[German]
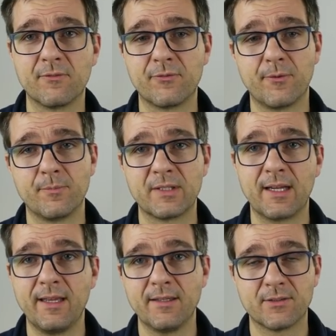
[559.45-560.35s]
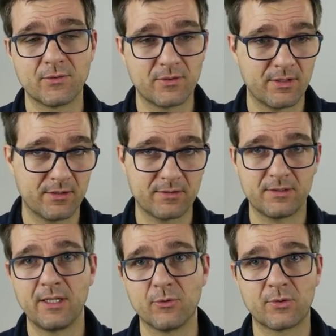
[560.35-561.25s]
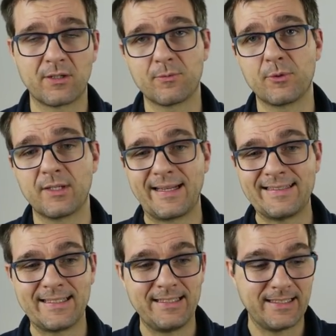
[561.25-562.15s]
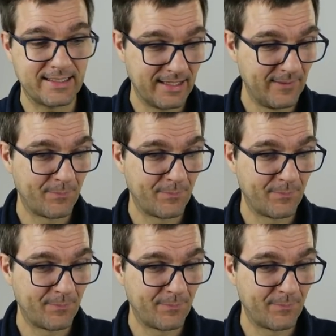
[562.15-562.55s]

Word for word: vom Kai, also sozusagen der Autotransporter hat angelegt,